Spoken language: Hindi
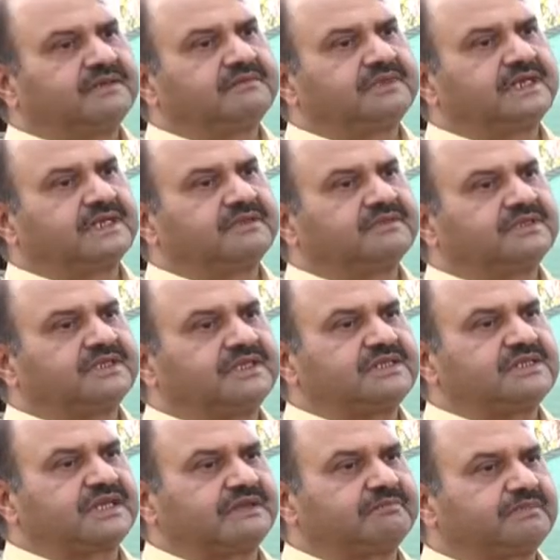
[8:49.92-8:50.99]
अभी करीबन
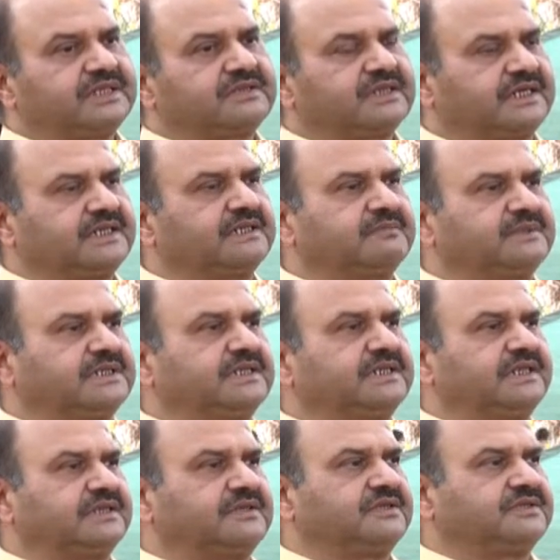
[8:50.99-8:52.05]
तीस कैंपिंग साइट अपनी
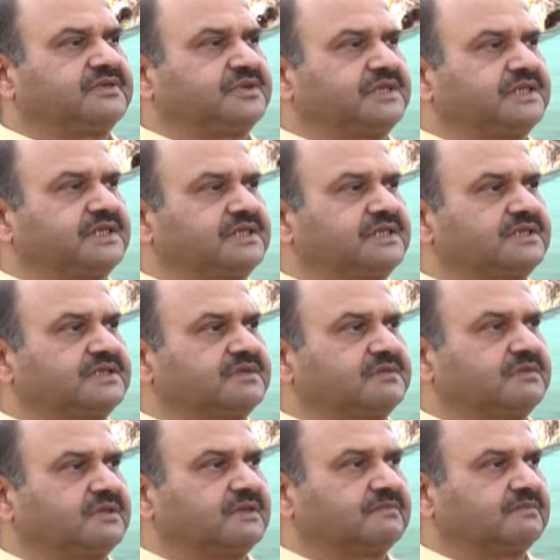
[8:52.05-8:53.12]
ऐसी चुनी है कि
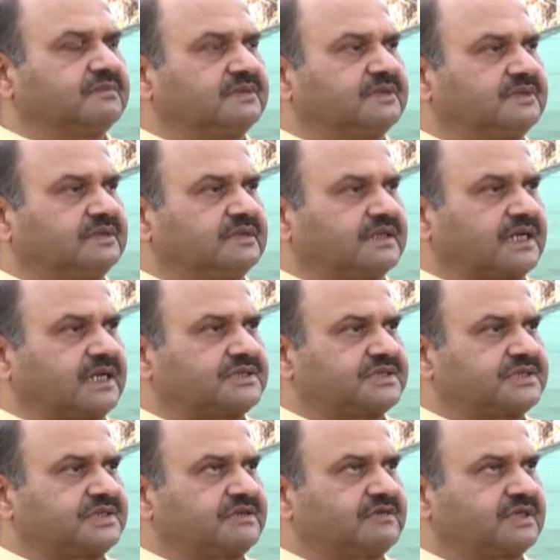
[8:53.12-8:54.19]
जिनको हम
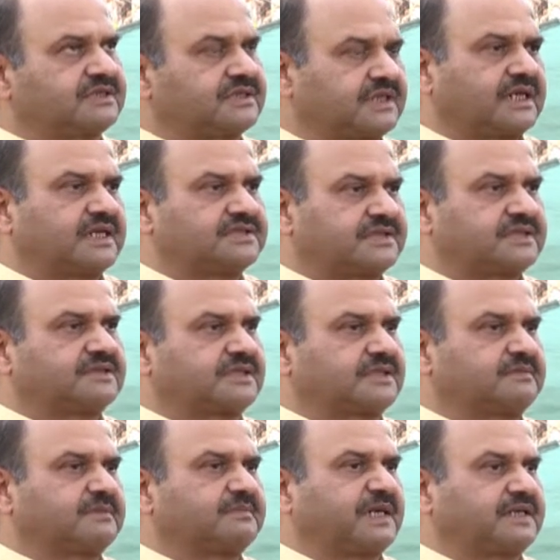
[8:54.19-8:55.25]
राष्ट्रीय और अंतर्राष्ट्रीय स्तर
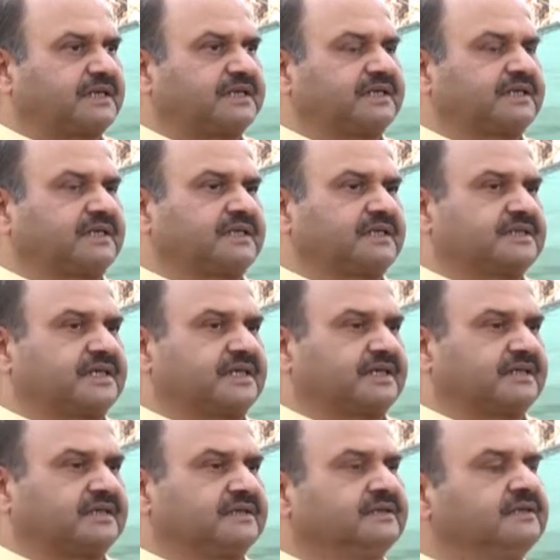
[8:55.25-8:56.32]
पर मार्केटिंग करने जा
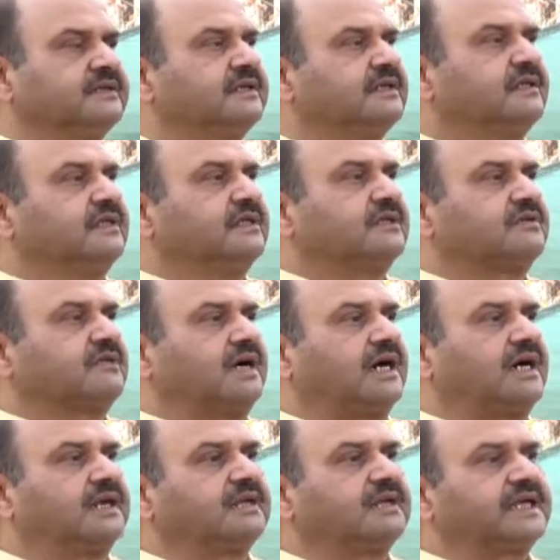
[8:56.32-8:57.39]
रहे हैं तो
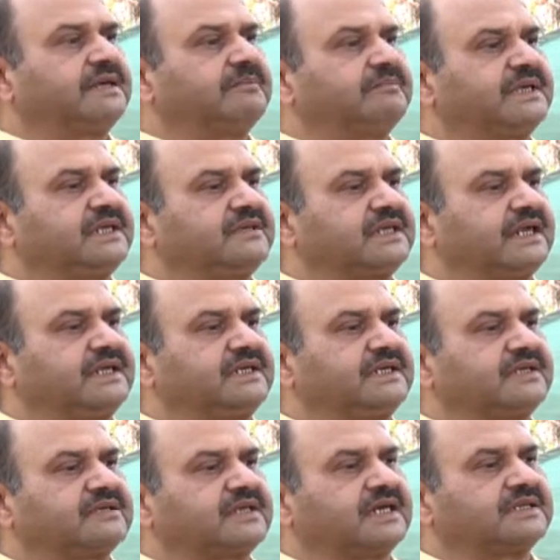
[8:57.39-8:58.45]
हर कैंपिंग साइट
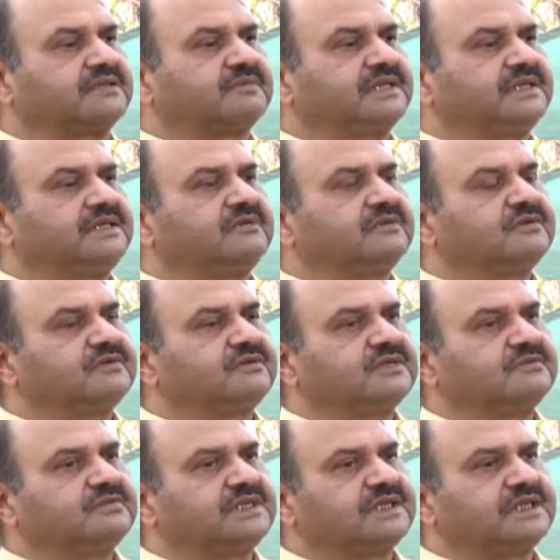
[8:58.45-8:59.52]
के साथ में इको
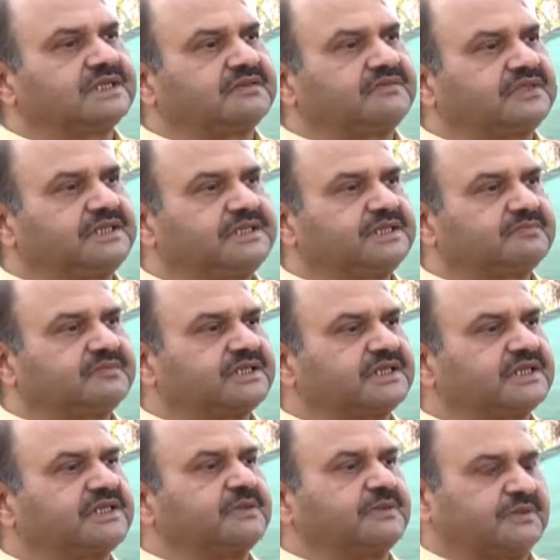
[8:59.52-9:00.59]
टूरिज्म की गतिविधि जब तक
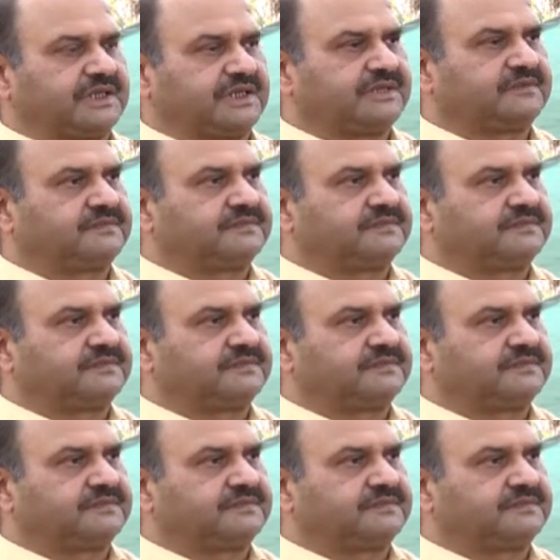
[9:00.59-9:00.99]
नहीं होंगी